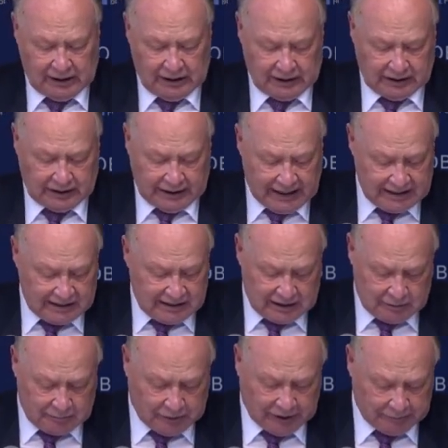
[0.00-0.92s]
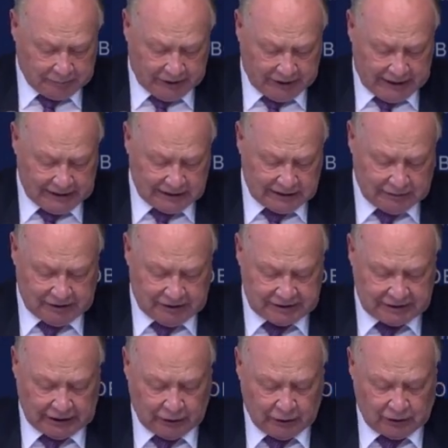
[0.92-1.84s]
Крайне не было приятным
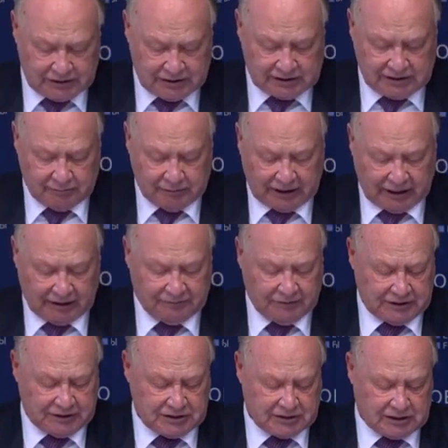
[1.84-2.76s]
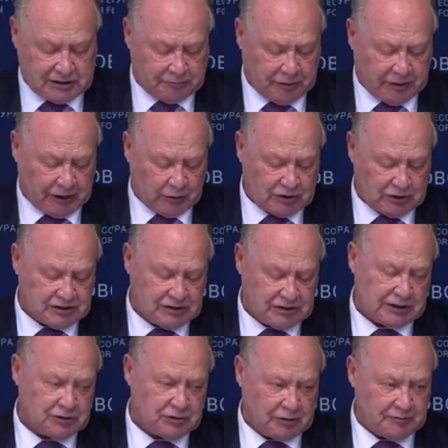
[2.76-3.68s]
остается демографический прирост,
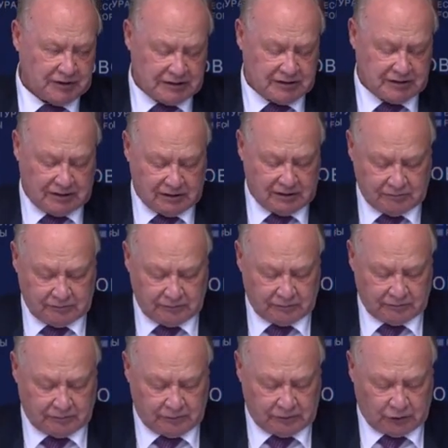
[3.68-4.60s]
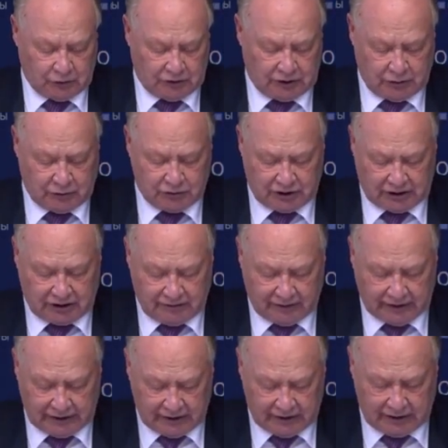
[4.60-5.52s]
о чем здесь многие уже
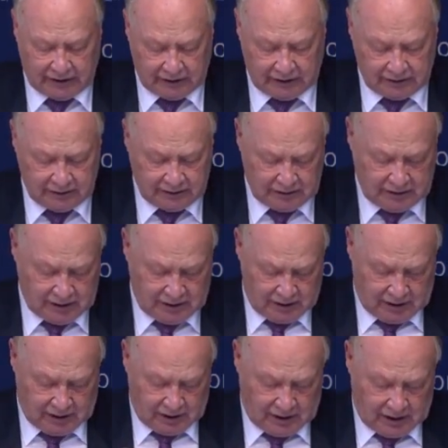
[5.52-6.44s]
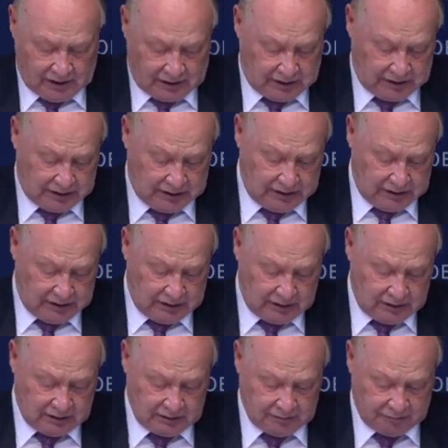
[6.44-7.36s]
говорили.
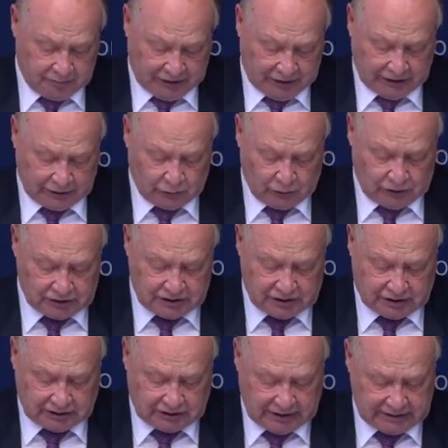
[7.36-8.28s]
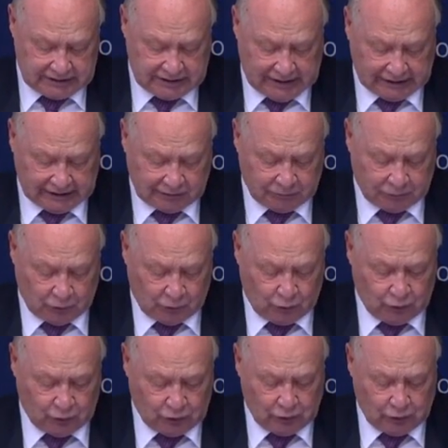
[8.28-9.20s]
И прогноз к 30
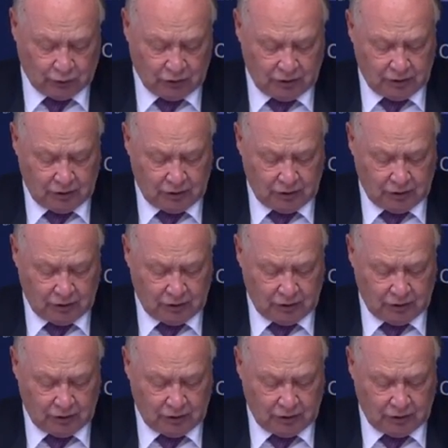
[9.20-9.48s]
году